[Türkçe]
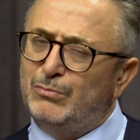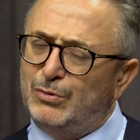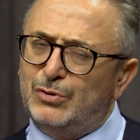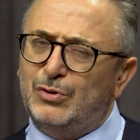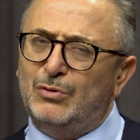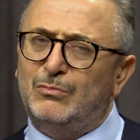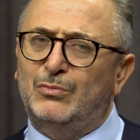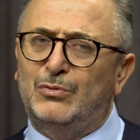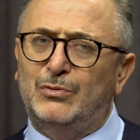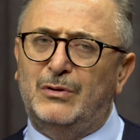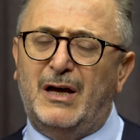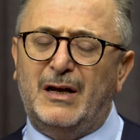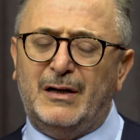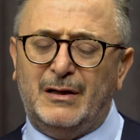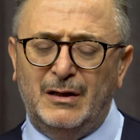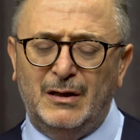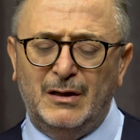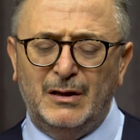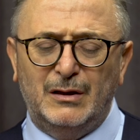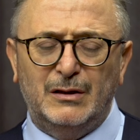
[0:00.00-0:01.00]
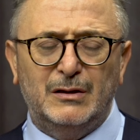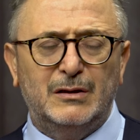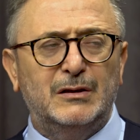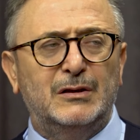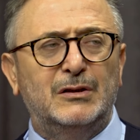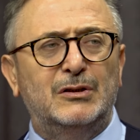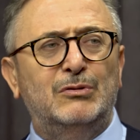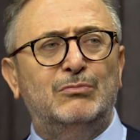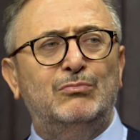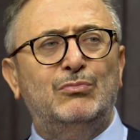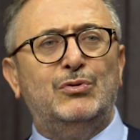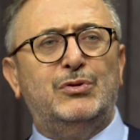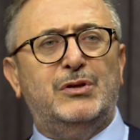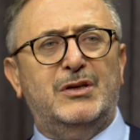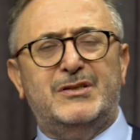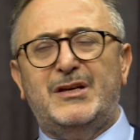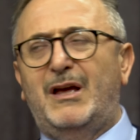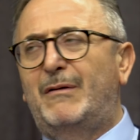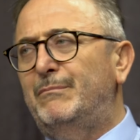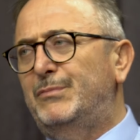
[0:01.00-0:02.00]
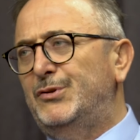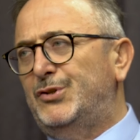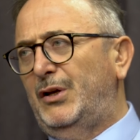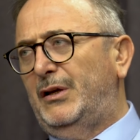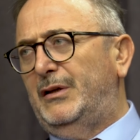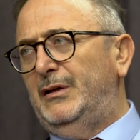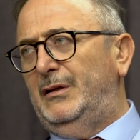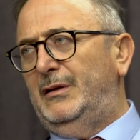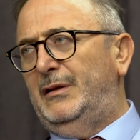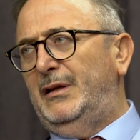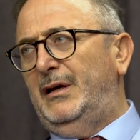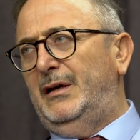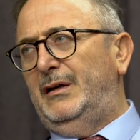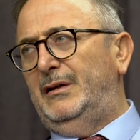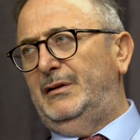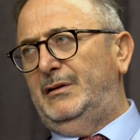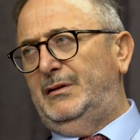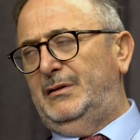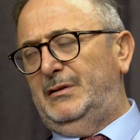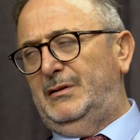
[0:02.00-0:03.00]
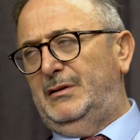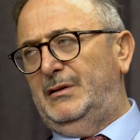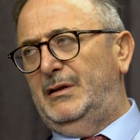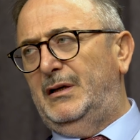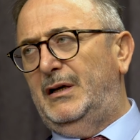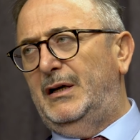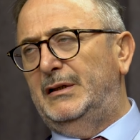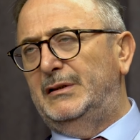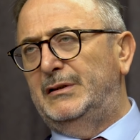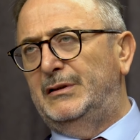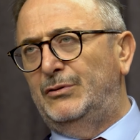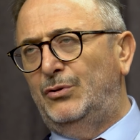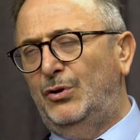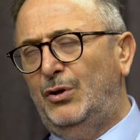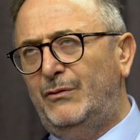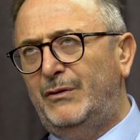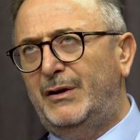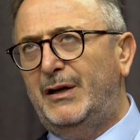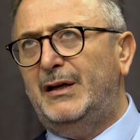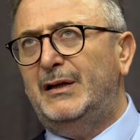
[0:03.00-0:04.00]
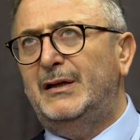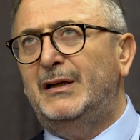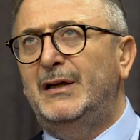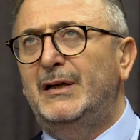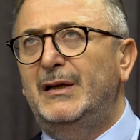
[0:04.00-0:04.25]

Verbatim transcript: Bütün bunlar e, muntazam bir şekilde e, alınıyor ve